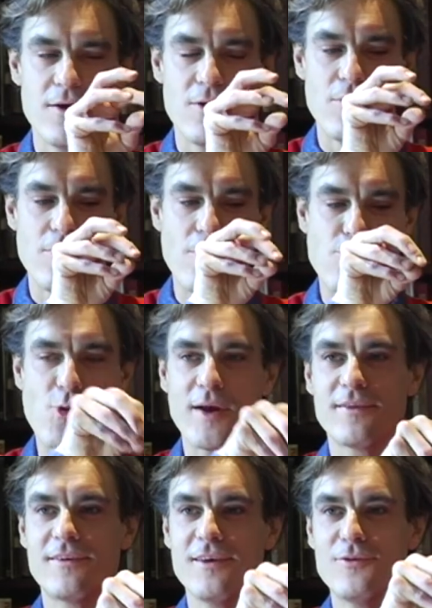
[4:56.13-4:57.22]
euh,
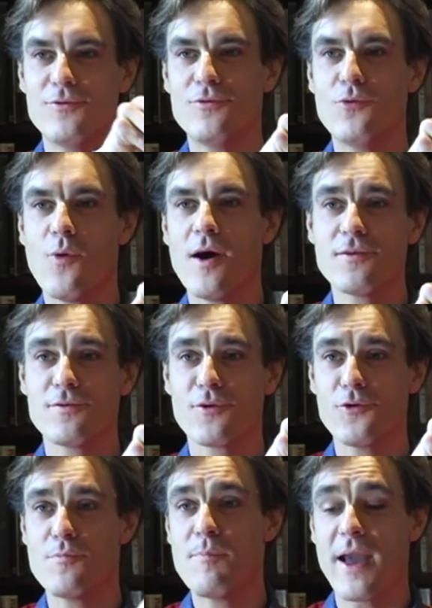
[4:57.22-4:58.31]
pointer du doigt sur
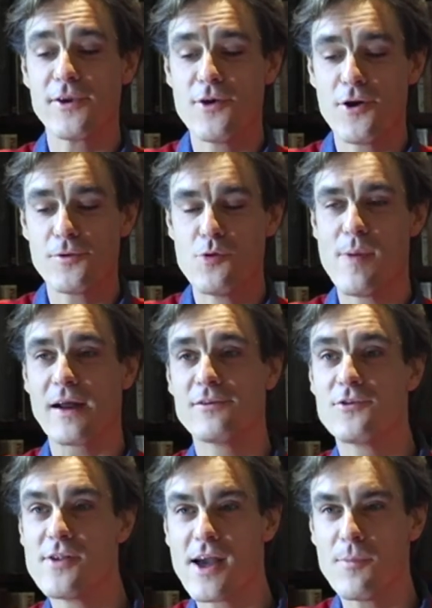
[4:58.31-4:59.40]
une période plus
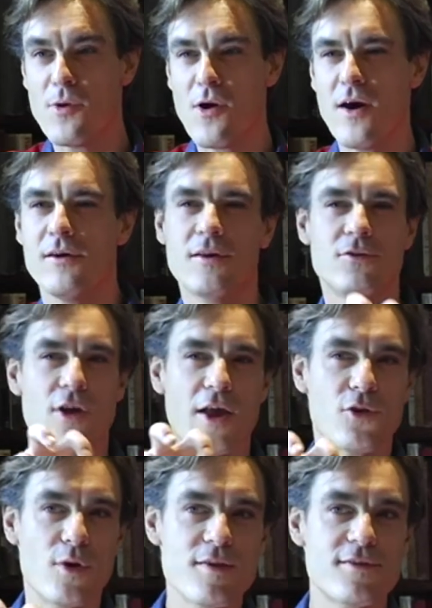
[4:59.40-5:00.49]
particulièrement de
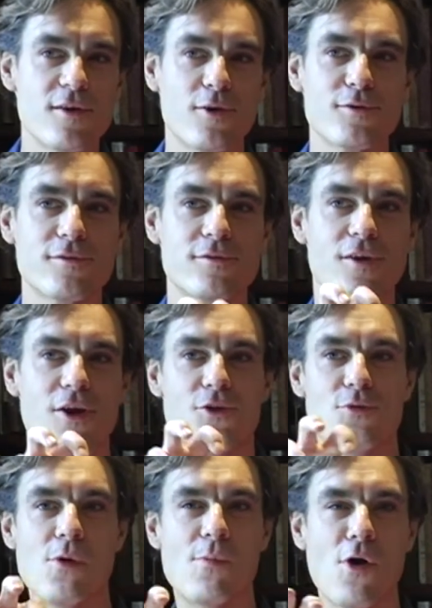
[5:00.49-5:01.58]
l'adolescence,
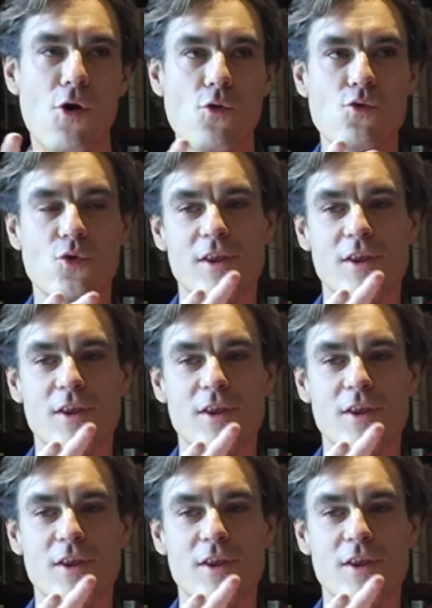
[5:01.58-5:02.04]
du moment où